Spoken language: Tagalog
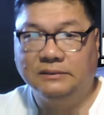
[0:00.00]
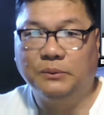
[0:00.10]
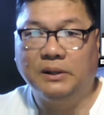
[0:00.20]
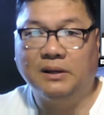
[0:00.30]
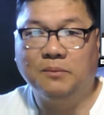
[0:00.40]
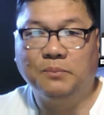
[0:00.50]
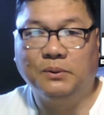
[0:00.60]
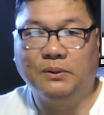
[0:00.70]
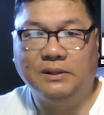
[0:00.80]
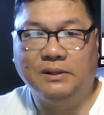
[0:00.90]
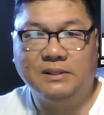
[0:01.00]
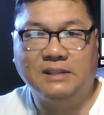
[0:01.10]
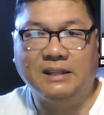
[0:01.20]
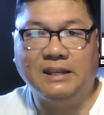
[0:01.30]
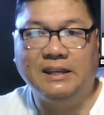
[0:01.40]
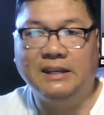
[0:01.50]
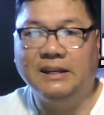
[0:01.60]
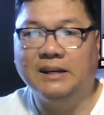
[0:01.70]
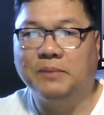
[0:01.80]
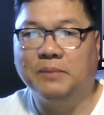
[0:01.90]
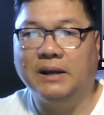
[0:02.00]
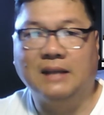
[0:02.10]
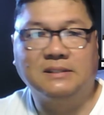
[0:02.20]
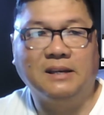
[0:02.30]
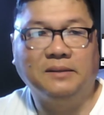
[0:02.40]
Welcome po sa Tinig ng Pag-asa.